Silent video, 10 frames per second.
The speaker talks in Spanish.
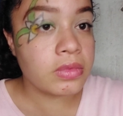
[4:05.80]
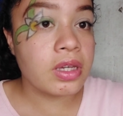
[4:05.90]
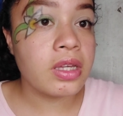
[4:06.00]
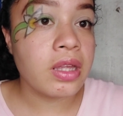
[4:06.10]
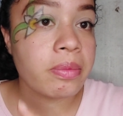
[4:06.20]

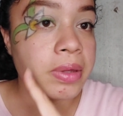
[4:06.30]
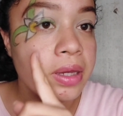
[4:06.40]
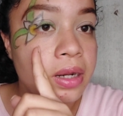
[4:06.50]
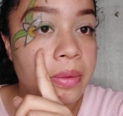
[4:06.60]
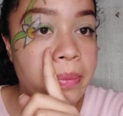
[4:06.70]
Y también
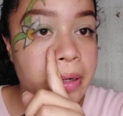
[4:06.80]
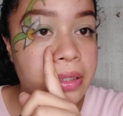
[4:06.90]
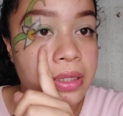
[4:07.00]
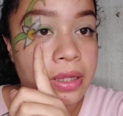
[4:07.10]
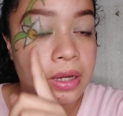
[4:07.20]
en la
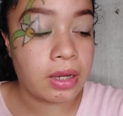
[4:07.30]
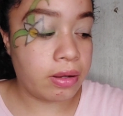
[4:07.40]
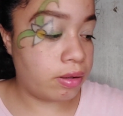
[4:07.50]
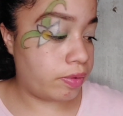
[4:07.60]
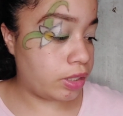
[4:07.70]
parte de acá
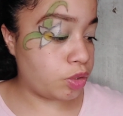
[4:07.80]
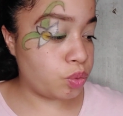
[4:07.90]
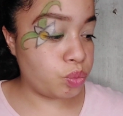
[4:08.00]
abajo.